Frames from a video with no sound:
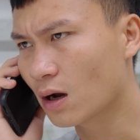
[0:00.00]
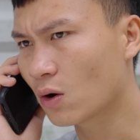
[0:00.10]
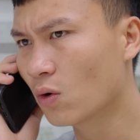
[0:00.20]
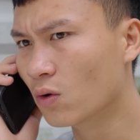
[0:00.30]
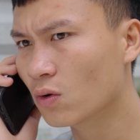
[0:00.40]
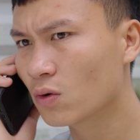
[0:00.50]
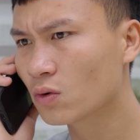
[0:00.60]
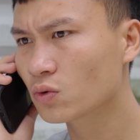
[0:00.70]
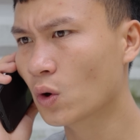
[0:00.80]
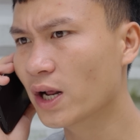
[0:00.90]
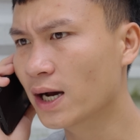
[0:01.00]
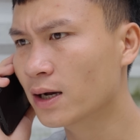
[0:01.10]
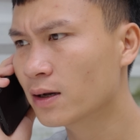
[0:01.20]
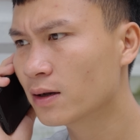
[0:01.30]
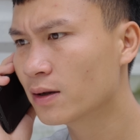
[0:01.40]
alo tuấn à
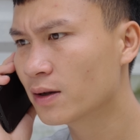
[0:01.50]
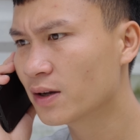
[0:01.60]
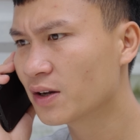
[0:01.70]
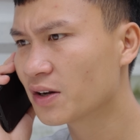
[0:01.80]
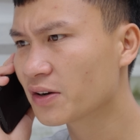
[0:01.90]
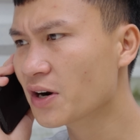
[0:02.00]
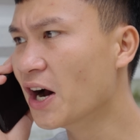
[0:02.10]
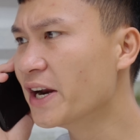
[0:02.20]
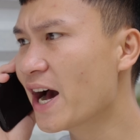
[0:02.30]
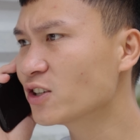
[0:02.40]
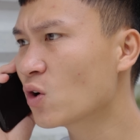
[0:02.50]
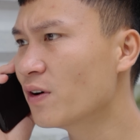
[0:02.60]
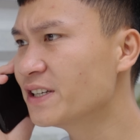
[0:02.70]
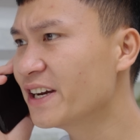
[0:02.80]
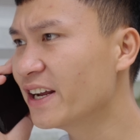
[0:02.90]
đời đang cho
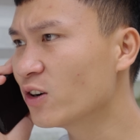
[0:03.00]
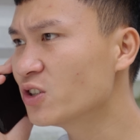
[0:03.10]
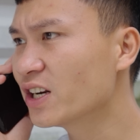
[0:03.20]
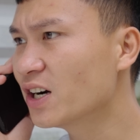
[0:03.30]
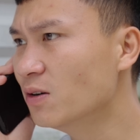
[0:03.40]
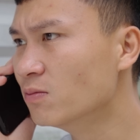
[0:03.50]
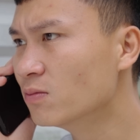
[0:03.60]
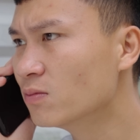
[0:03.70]
vai diễn này có diễn không